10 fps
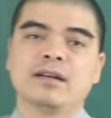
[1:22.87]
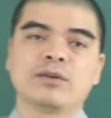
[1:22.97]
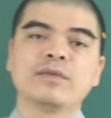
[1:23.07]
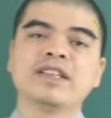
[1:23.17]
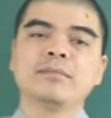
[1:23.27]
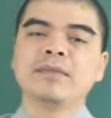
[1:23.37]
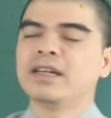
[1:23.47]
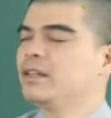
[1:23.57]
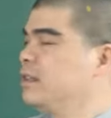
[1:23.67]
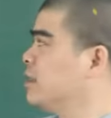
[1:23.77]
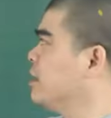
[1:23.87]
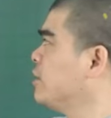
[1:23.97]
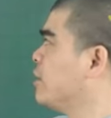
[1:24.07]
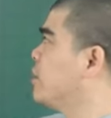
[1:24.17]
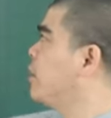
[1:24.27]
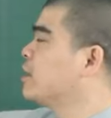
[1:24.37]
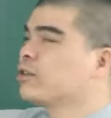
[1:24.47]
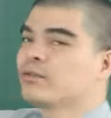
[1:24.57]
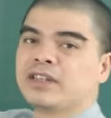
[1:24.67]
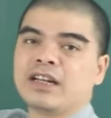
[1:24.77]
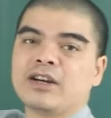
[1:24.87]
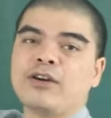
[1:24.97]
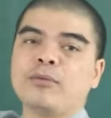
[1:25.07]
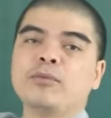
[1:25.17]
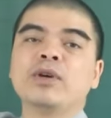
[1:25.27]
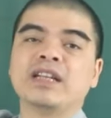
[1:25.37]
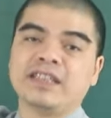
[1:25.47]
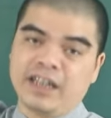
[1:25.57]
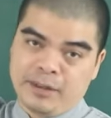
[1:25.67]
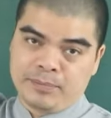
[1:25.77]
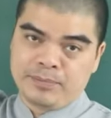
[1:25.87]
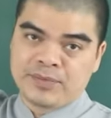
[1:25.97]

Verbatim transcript: à, quý vị thân mến những người tuổi ngọ được cục diện là ngọ mùi là nhị hợp